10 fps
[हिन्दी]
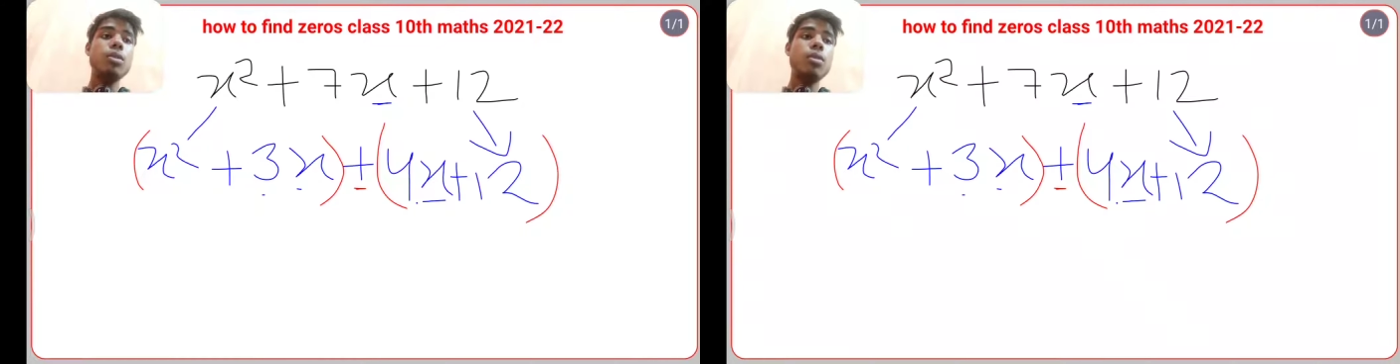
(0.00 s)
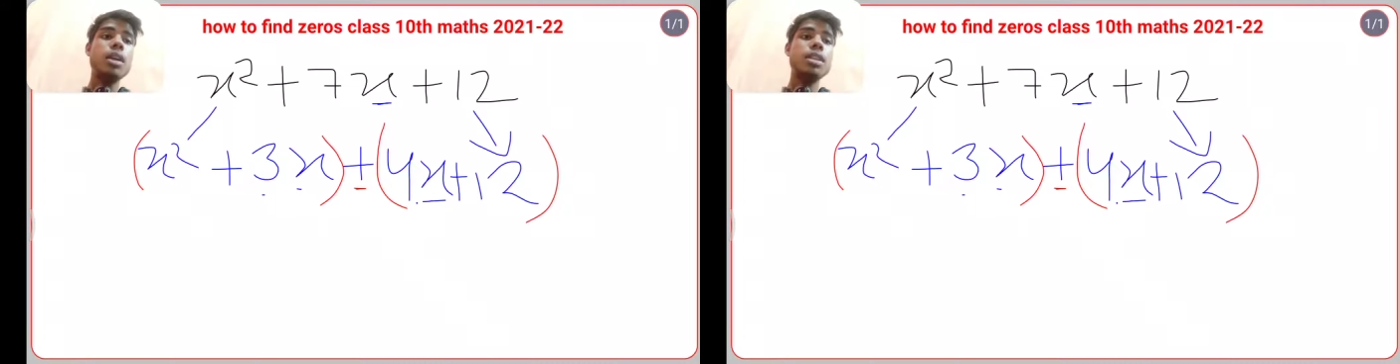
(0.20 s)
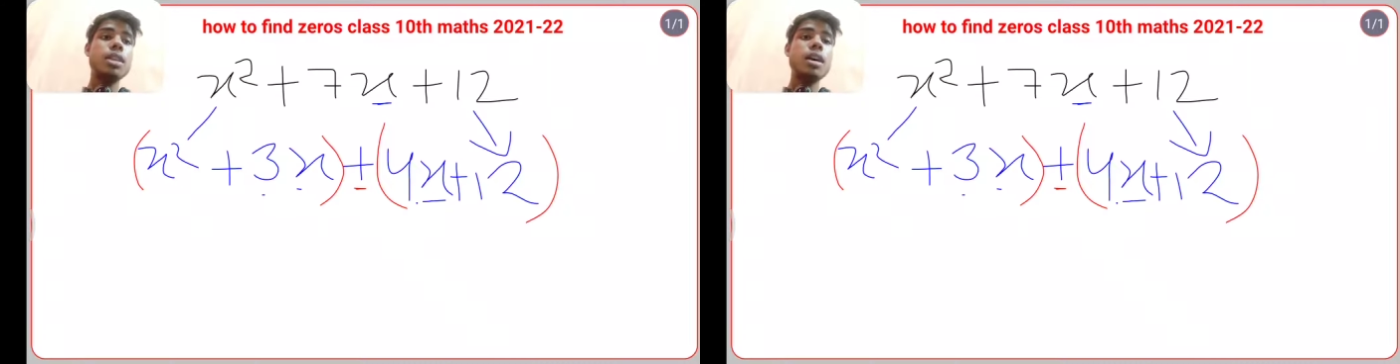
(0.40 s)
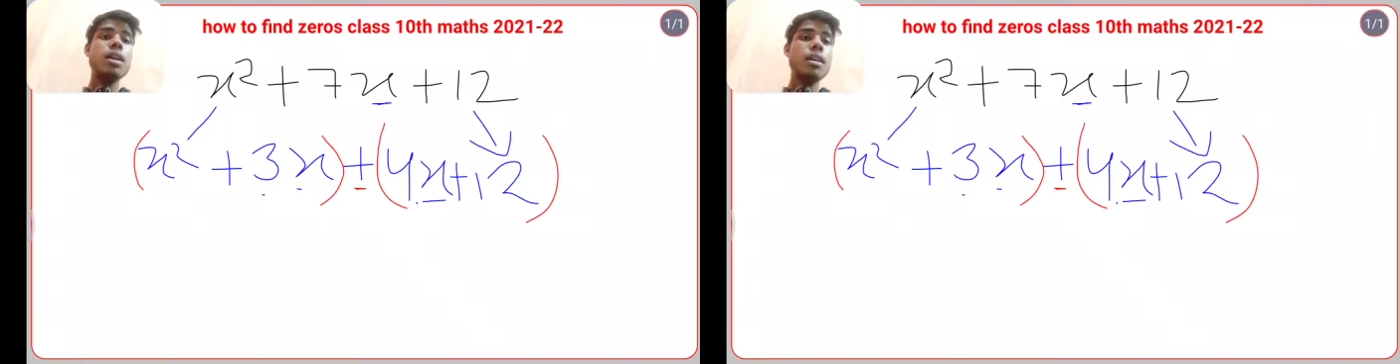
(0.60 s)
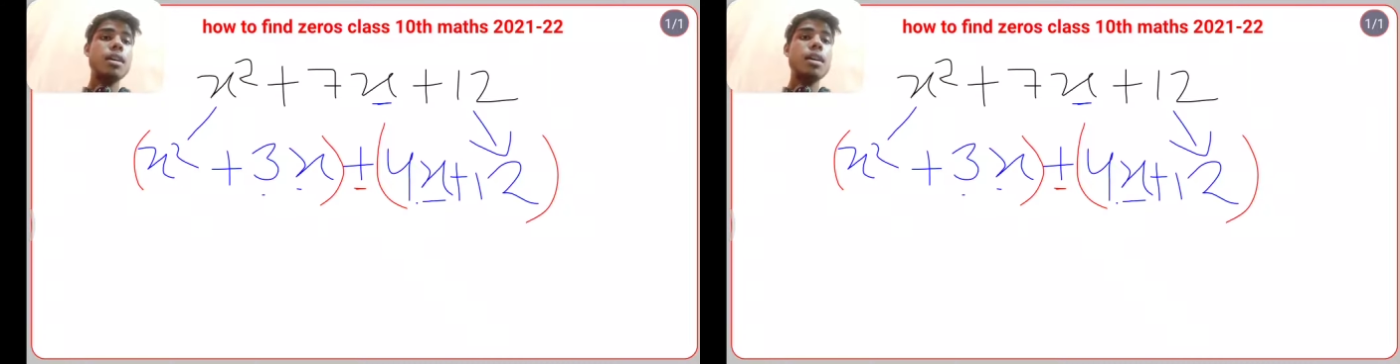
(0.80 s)
थोड़ा सा
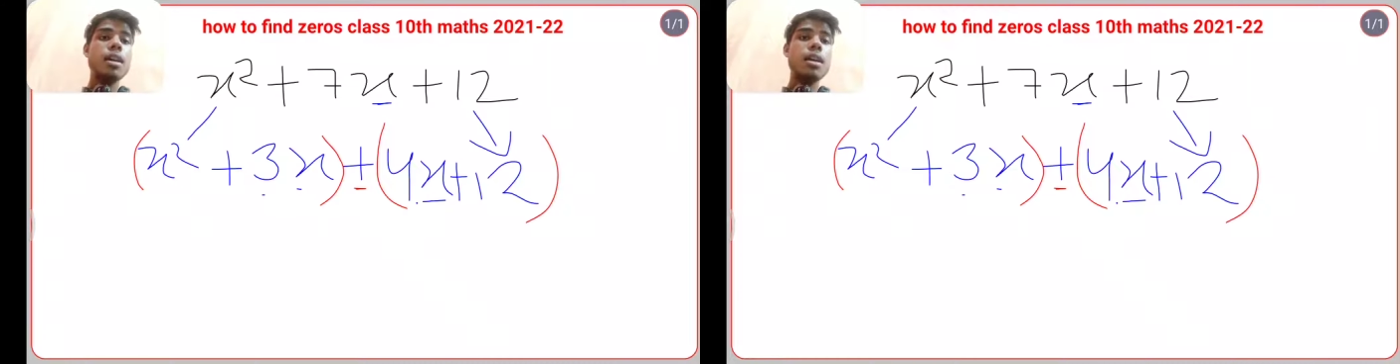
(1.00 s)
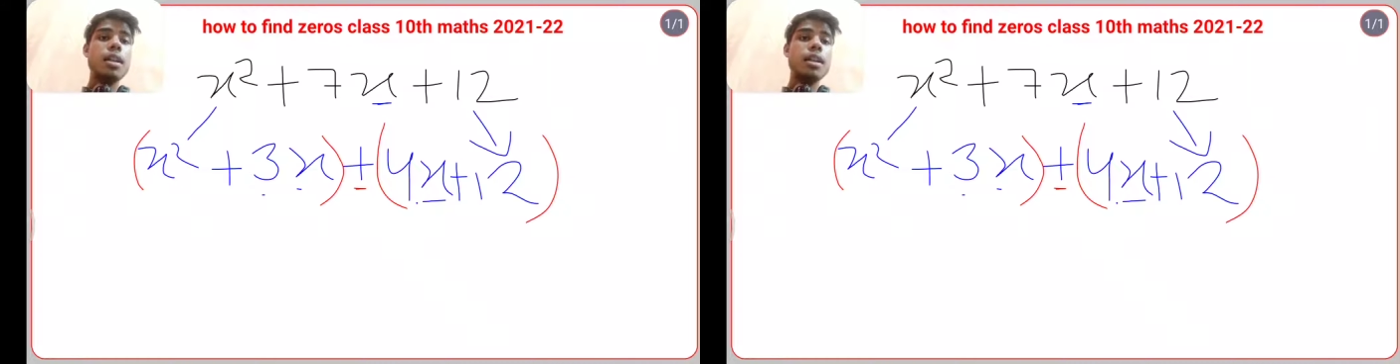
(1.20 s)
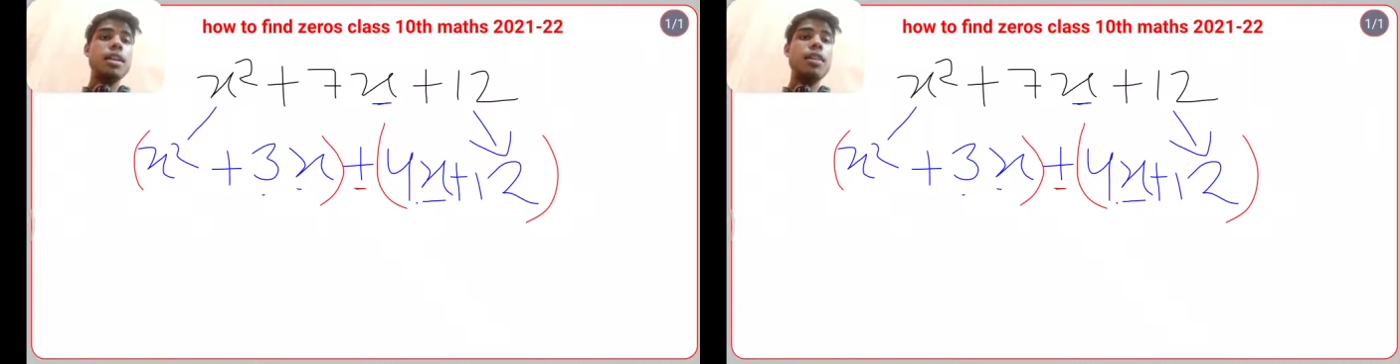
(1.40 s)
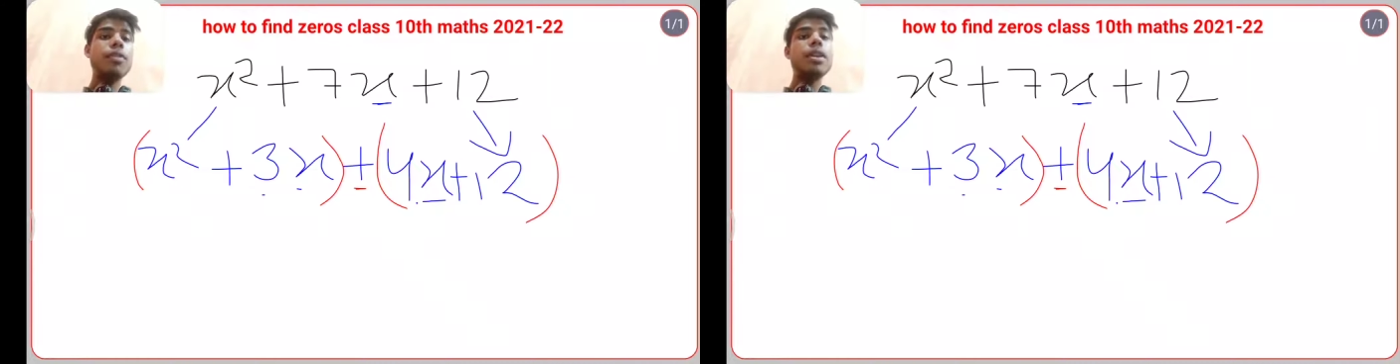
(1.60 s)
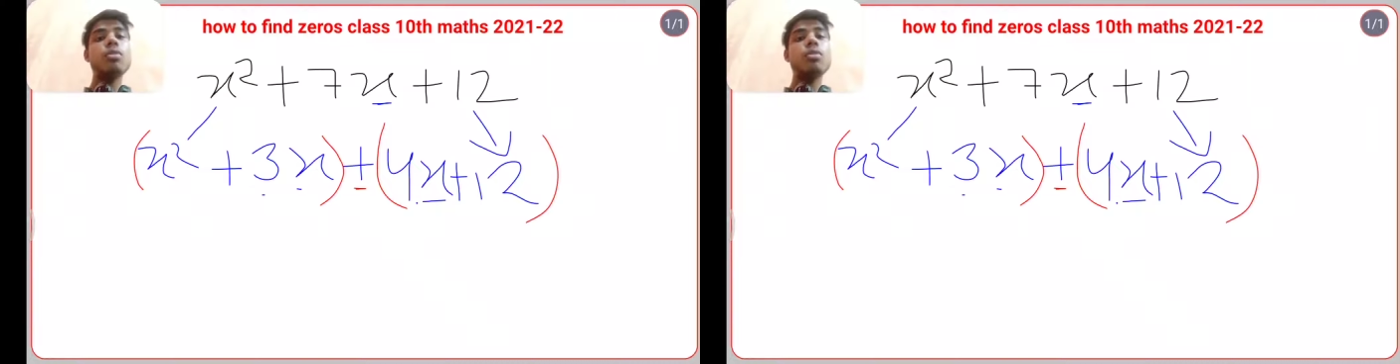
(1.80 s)

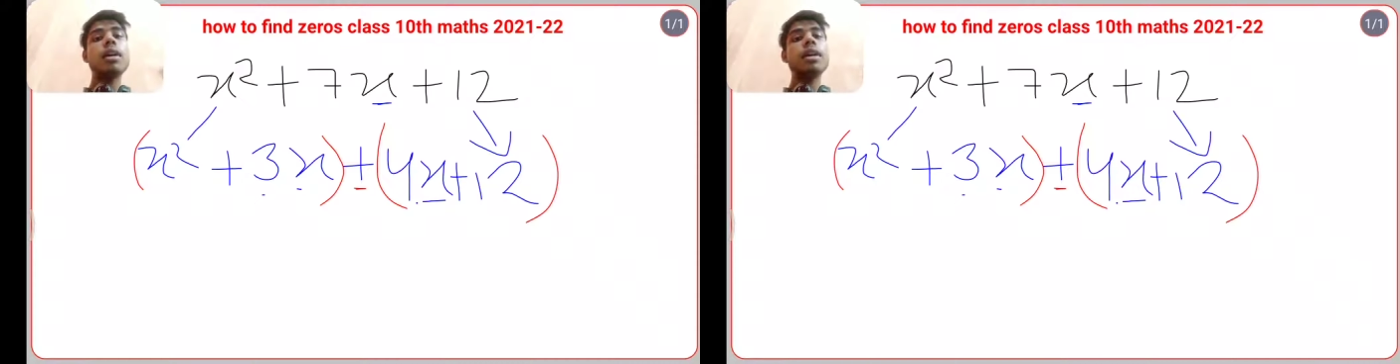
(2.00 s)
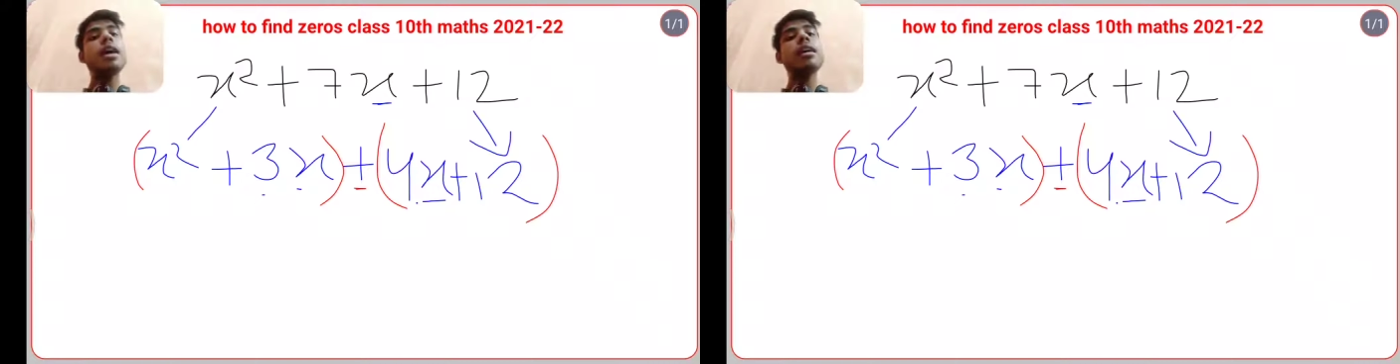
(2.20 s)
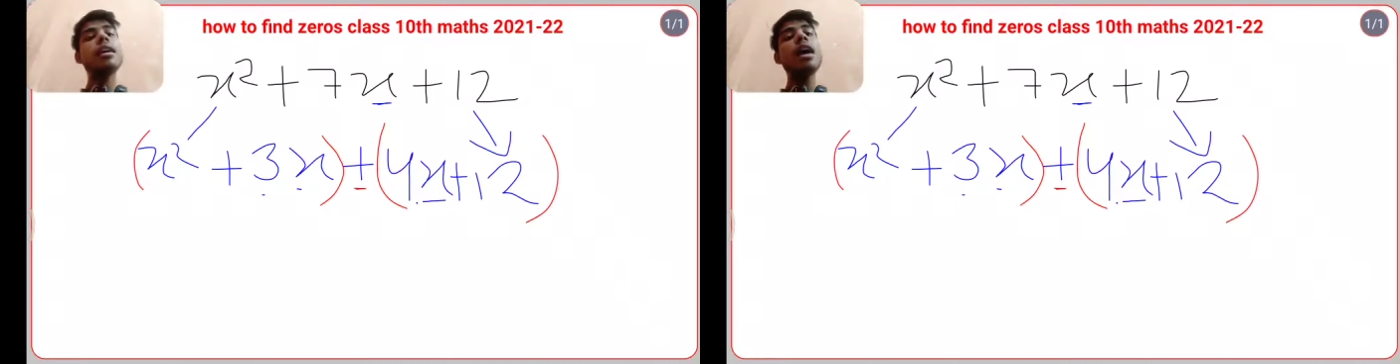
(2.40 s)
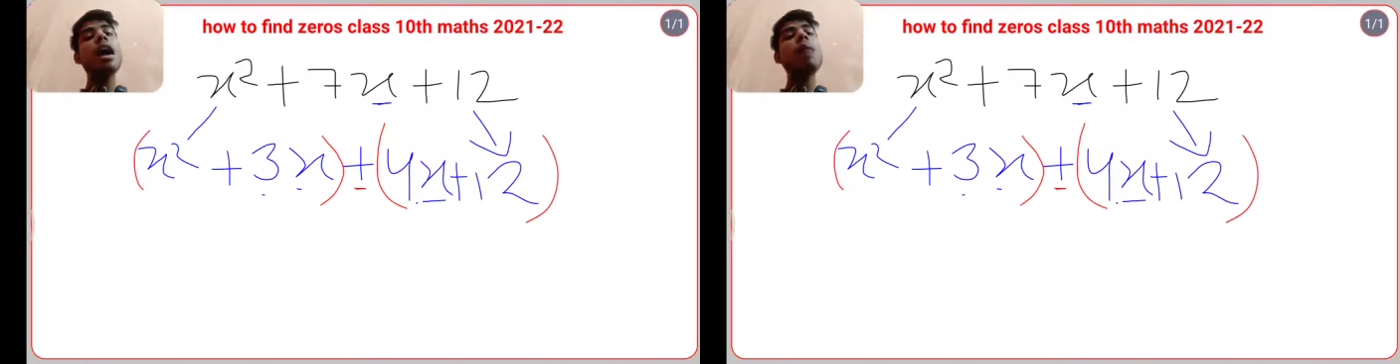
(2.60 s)
डिफरेंट होगा क्या करना है अब